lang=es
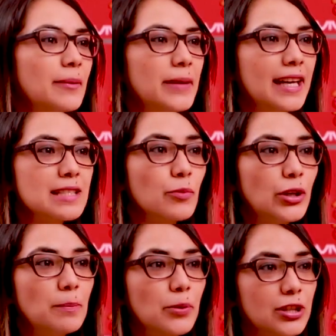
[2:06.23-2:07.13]
También es
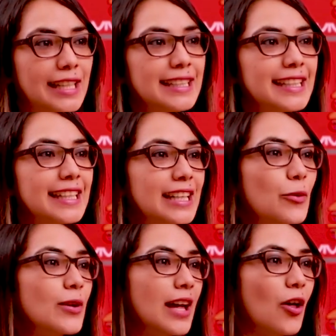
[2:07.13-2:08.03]
muy importante
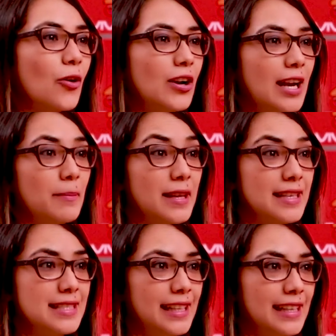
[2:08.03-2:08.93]
tener cuidado con las
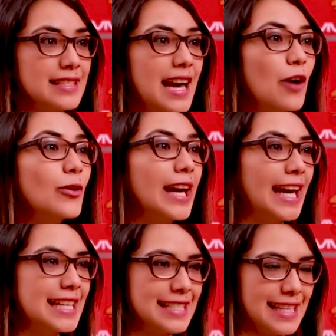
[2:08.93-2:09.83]
medicinas.
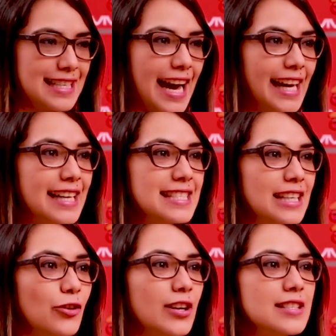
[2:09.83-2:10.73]
Aunque éstas hayan
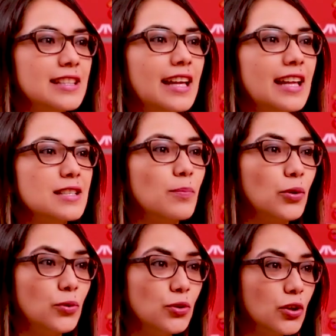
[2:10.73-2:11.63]
sido recetadas
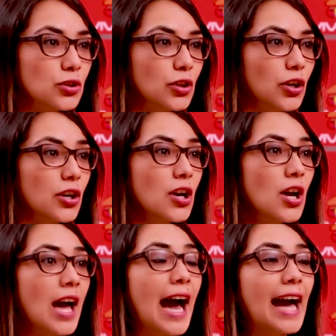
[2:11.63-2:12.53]
por un doctor,
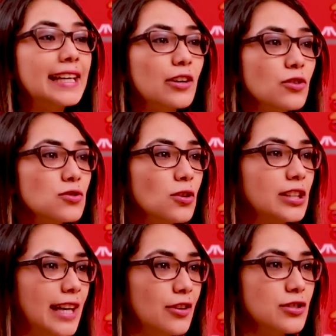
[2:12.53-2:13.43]
hay que
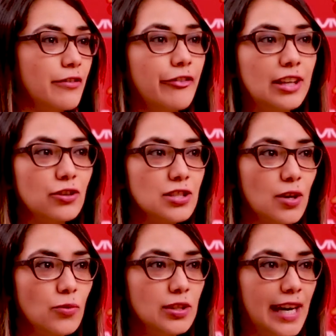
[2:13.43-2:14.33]
consultar los efectos
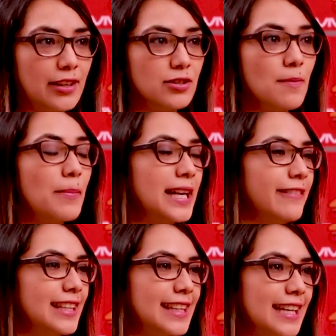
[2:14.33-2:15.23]
secundarios
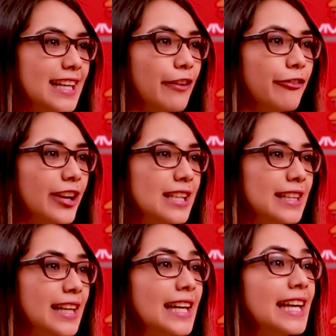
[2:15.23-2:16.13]
para evitar que
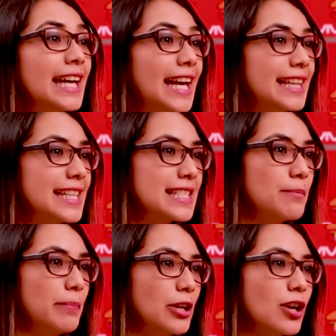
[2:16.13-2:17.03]
afecten el
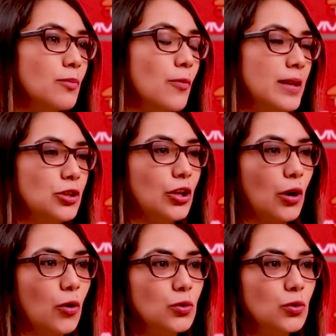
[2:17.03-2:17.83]
desempeño al momento de